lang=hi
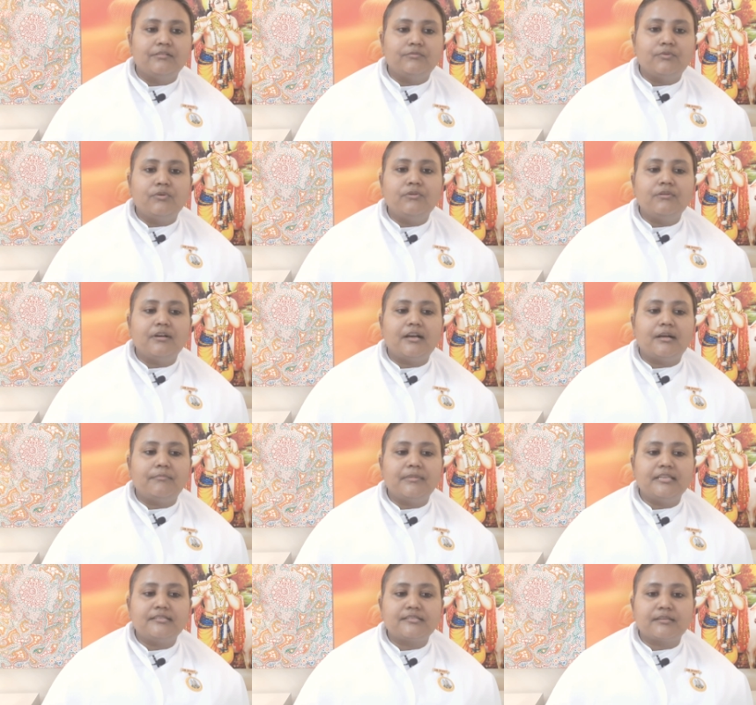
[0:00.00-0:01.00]
वो
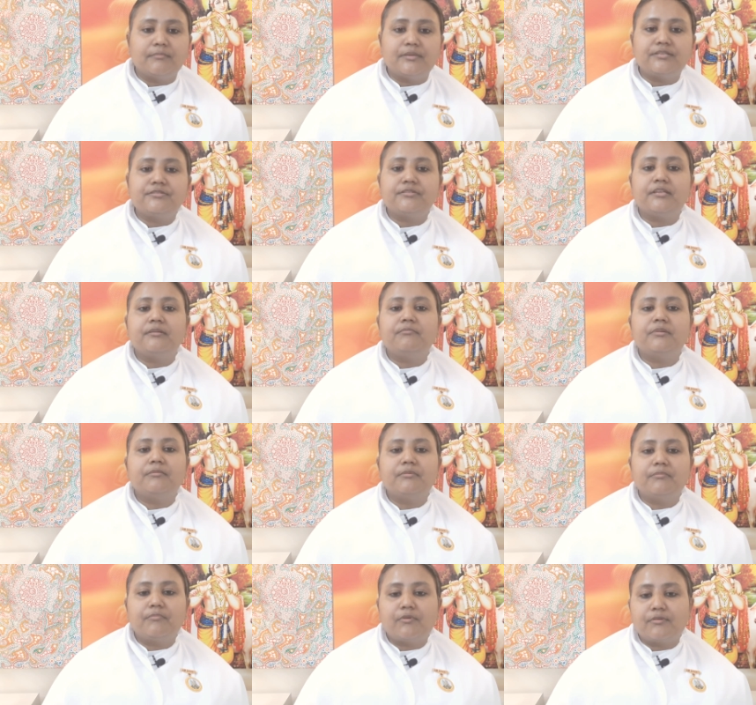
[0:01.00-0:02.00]
हमें समझने में
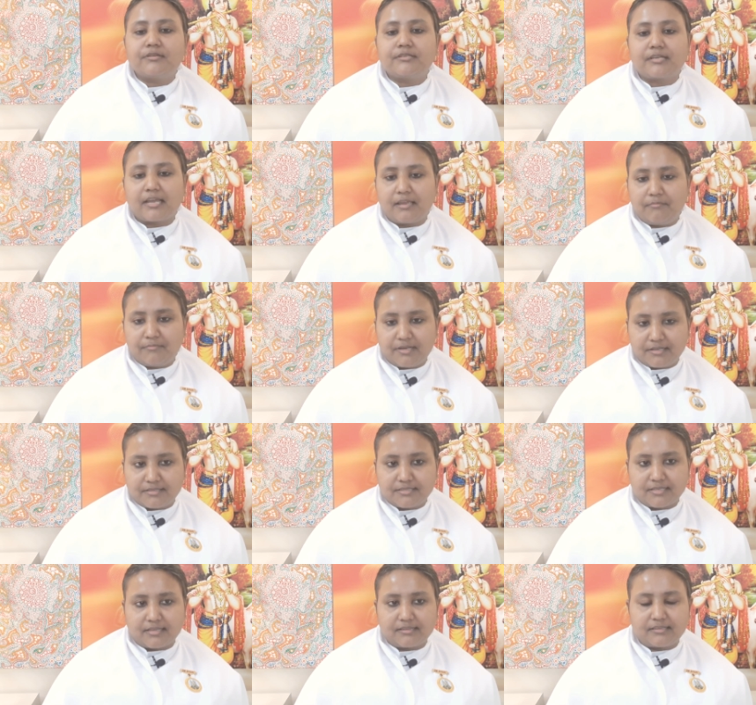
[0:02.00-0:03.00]
भी बहुत टाइम
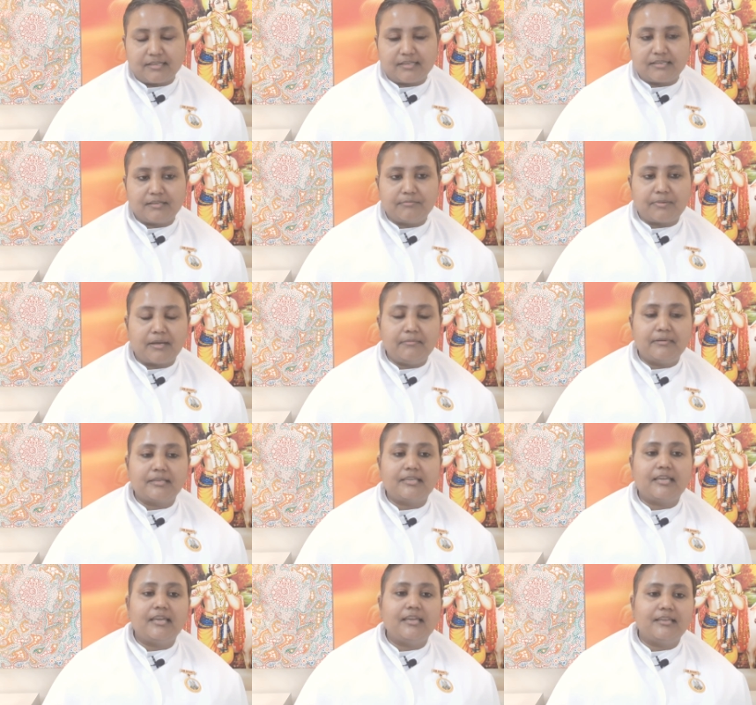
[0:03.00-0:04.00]
लग जाता है कि बाबा
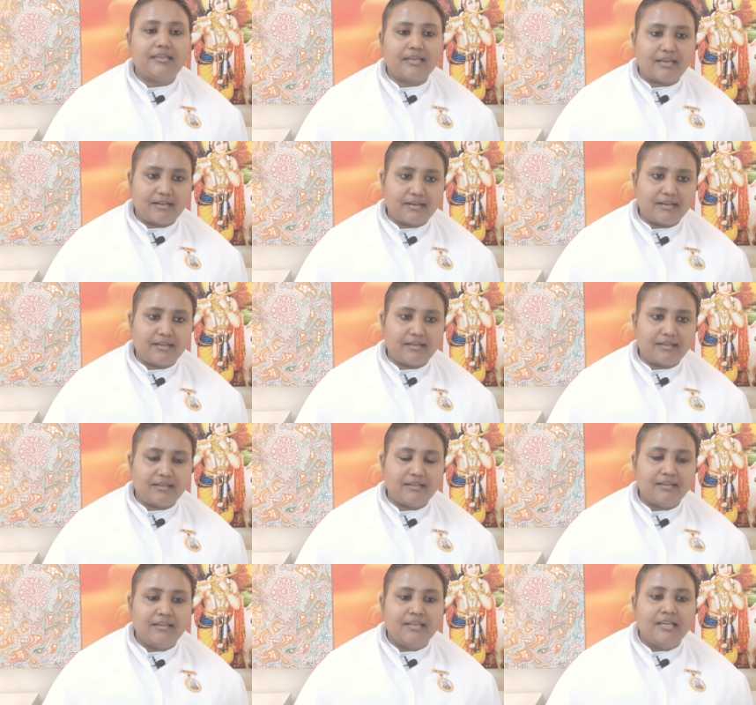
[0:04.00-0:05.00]
कहे क्या रहा है
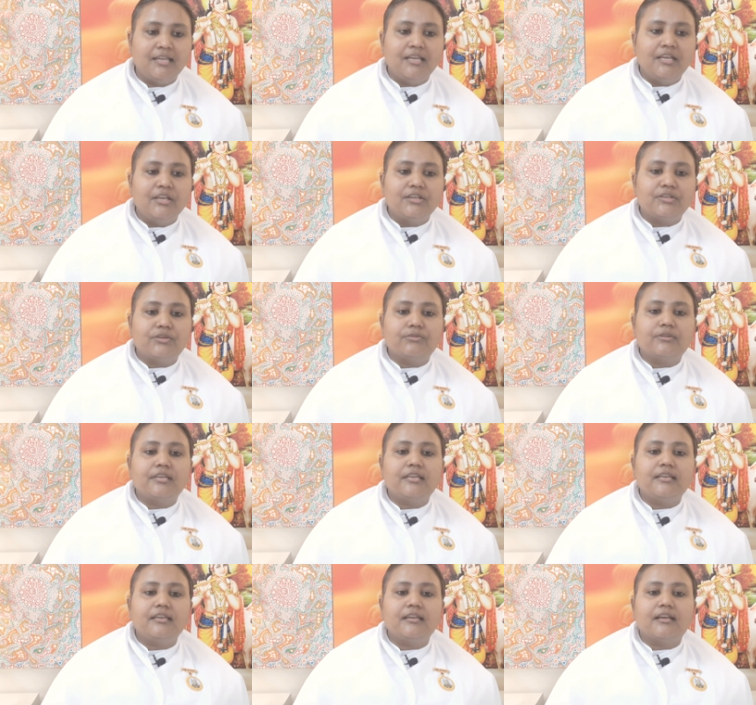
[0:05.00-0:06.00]

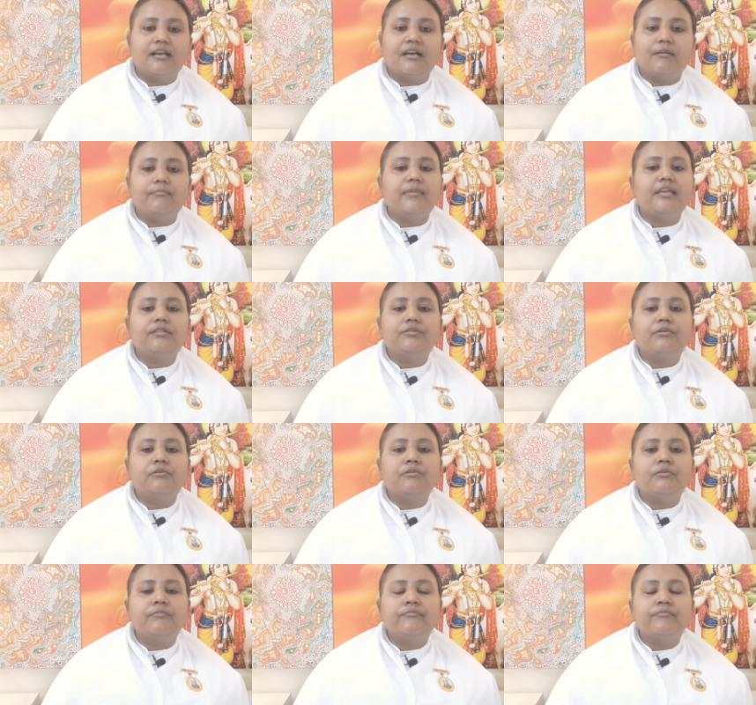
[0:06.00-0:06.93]
क्योंकि हमें तो